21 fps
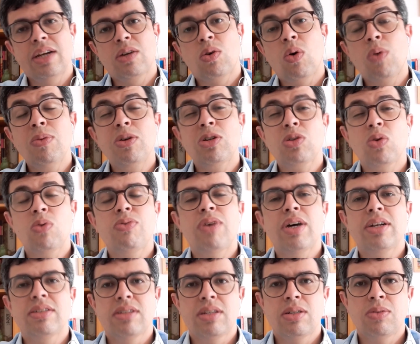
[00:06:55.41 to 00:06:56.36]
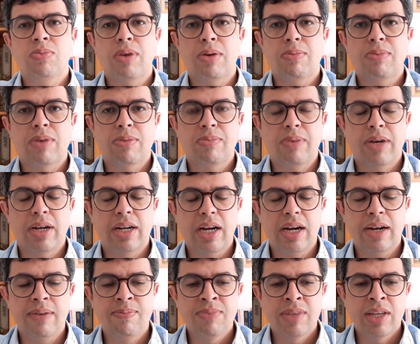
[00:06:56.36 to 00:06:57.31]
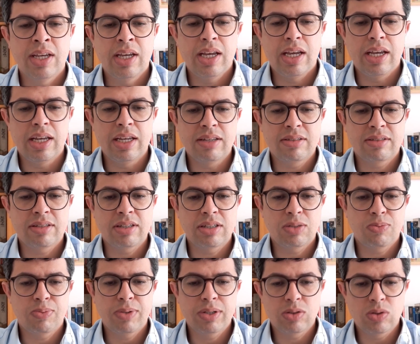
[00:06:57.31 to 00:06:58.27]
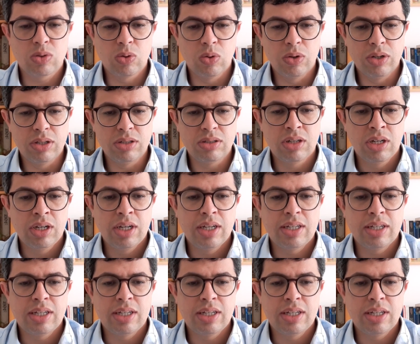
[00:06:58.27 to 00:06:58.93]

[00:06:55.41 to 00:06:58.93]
Como eu estou fazendo para preparar é, essas pessoas.